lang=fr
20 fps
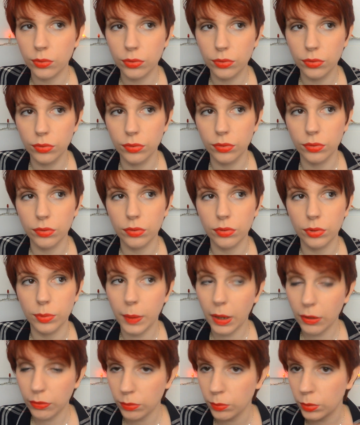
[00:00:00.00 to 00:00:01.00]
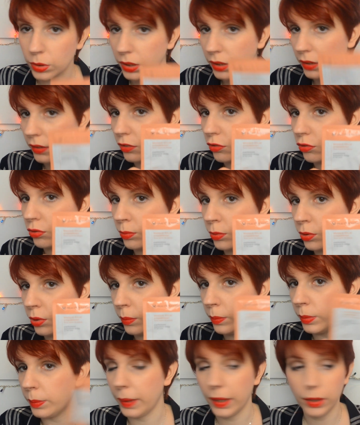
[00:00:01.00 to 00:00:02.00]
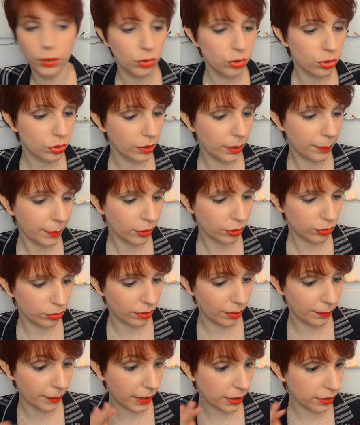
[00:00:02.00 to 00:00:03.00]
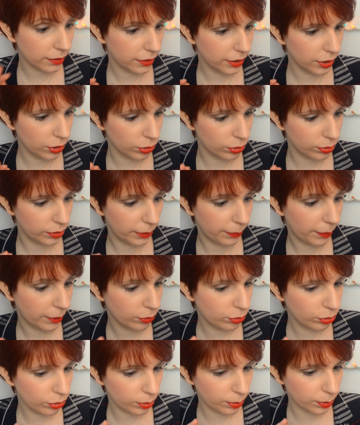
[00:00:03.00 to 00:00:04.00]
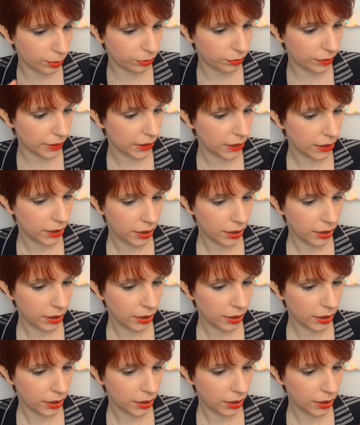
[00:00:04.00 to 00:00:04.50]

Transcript: de, de, parfumerie, si je ne me trompe pas. Donc je ne connais pas du tout la marque et je ne connais pas du tout le produit.